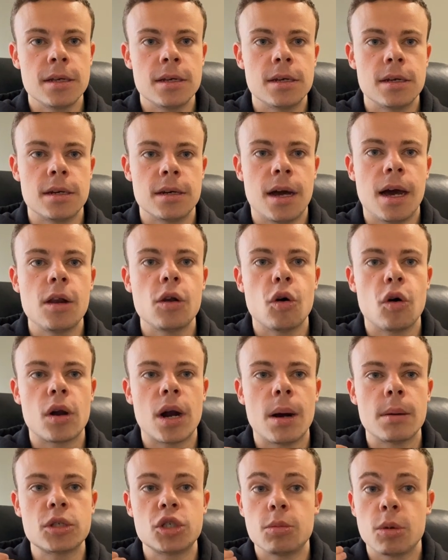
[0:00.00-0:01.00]
eh,
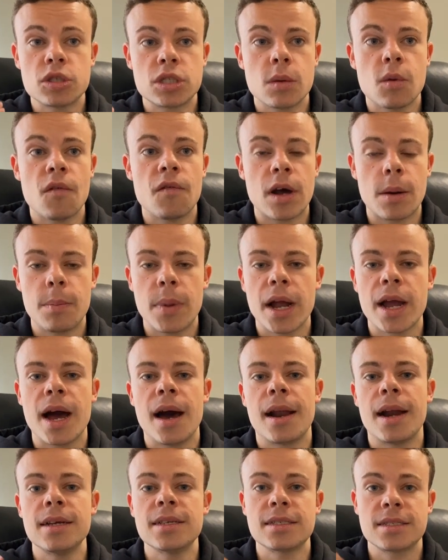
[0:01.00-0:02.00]
allora ci possiamo far
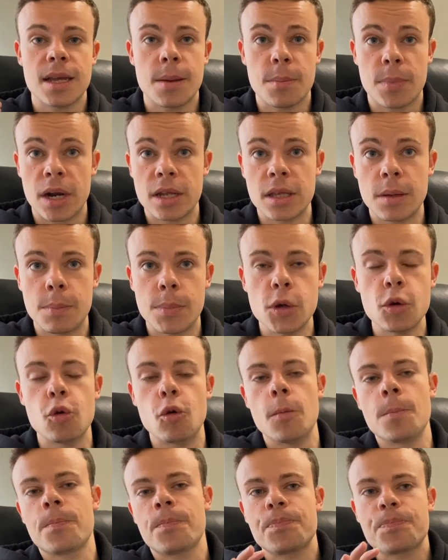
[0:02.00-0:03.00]
pagare sempre di più.